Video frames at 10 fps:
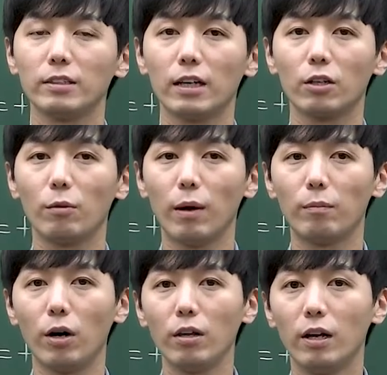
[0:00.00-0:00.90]
자 그러면
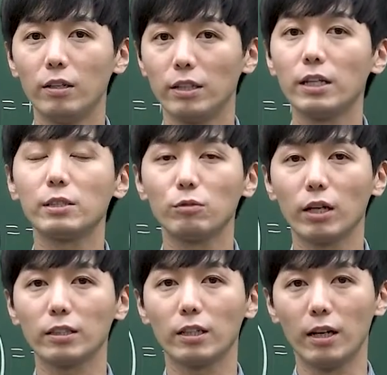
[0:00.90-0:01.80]
한번 예시 문제
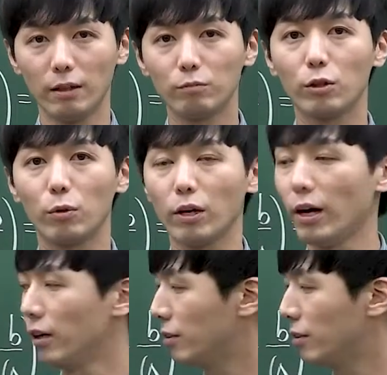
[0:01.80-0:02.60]
같잖아. 풀어볼게요.